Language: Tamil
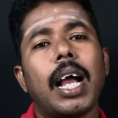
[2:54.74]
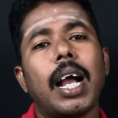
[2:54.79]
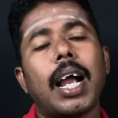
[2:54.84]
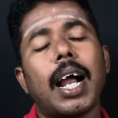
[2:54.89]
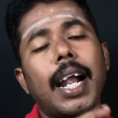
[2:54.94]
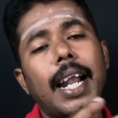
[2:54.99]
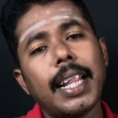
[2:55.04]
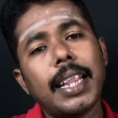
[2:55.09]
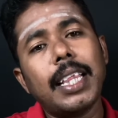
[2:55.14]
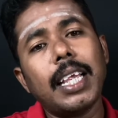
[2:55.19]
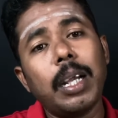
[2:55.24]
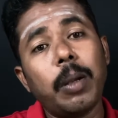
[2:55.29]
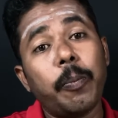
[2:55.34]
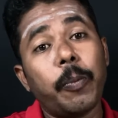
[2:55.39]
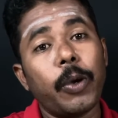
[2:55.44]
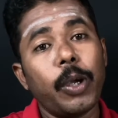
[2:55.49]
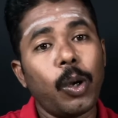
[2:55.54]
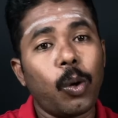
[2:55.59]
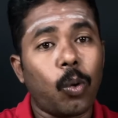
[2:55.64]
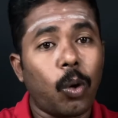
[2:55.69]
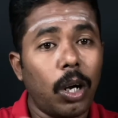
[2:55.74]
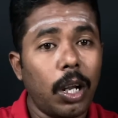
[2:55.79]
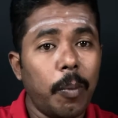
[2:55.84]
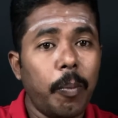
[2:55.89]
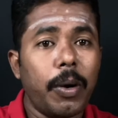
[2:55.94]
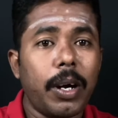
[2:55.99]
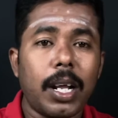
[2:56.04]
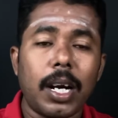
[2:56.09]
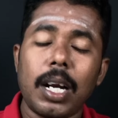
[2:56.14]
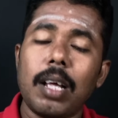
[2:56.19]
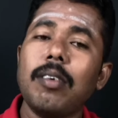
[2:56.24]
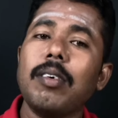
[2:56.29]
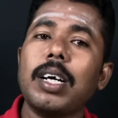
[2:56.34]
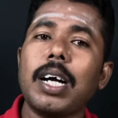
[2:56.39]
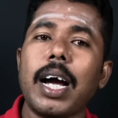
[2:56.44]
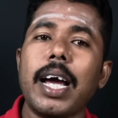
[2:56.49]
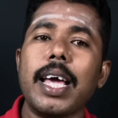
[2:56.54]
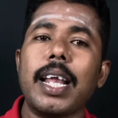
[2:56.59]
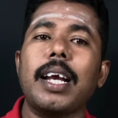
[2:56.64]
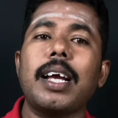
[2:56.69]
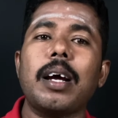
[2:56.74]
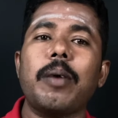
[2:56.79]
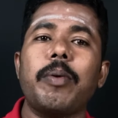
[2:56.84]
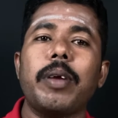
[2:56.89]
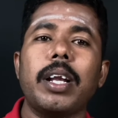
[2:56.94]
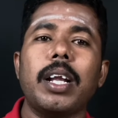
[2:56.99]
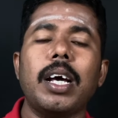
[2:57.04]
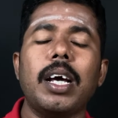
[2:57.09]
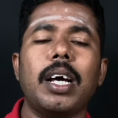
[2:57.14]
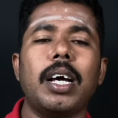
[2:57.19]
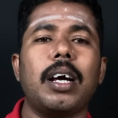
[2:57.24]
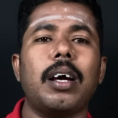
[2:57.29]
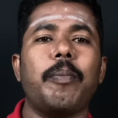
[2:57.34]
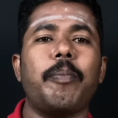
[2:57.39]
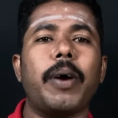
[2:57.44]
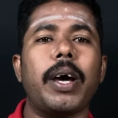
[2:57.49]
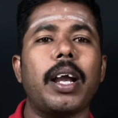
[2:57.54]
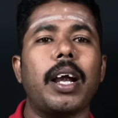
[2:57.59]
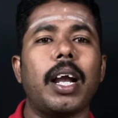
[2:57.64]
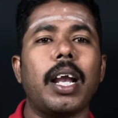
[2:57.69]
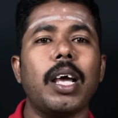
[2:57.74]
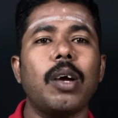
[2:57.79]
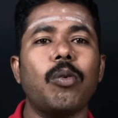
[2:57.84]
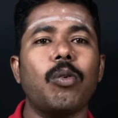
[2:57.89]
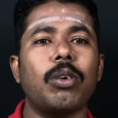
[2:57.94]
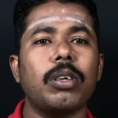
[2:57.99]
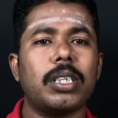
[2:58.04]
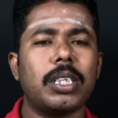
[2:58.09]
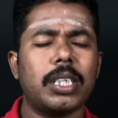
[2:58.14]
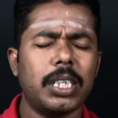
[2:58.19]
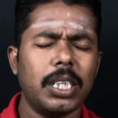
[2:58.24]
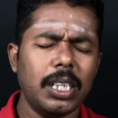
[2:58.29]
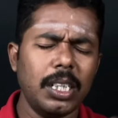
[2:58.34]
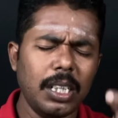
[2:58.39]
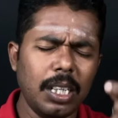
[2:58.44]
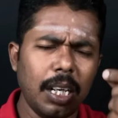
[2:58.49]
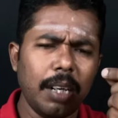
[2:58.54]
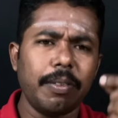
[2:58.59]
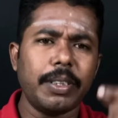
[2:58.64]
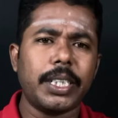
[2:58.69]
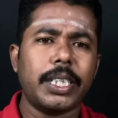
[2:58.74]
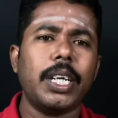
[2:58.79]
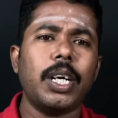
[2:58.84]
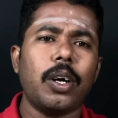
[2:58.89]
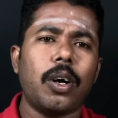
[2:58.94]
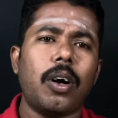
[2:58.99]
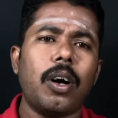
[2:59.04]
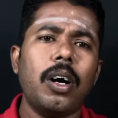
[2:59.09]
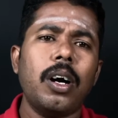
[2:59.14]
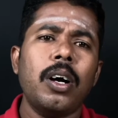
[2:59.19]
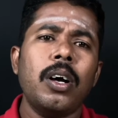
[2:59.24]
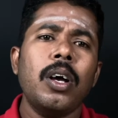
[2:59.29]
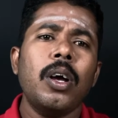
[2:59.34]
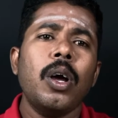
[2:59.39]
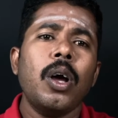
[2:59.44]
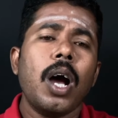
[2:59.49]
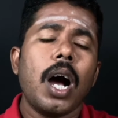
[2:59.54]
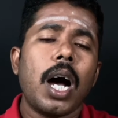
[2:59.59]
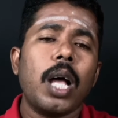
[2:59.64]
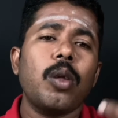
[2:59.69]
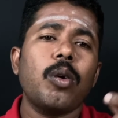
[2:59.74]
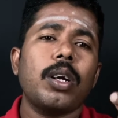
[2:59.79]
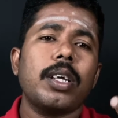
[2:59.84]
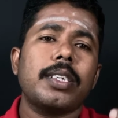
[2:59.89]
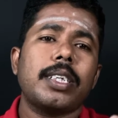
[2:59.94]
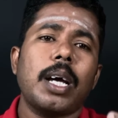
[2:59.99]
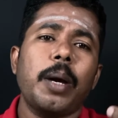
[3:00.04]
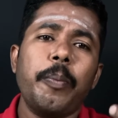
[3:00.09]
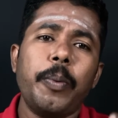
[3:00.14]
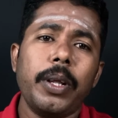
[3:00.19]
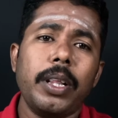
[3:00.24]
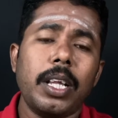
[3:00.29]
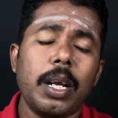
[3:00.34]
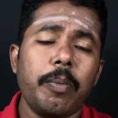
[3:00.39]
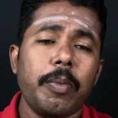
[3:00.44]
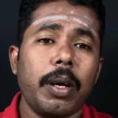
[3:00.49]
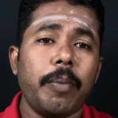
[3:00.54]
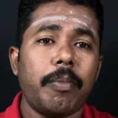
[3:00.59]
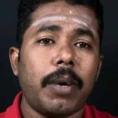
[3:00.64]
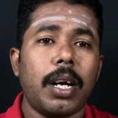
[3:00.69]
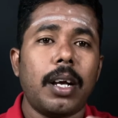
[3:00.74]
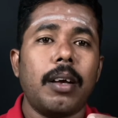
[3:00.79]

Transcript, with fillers: கடத்திட்டு போய் கொலை பண்ணுற அளவுக்கு ஆயிருக்கு அப்படின்னா பாருங்களேன் ஒரு சின்ன விஷயம் அதோட சகிப்புத்தன்மை ம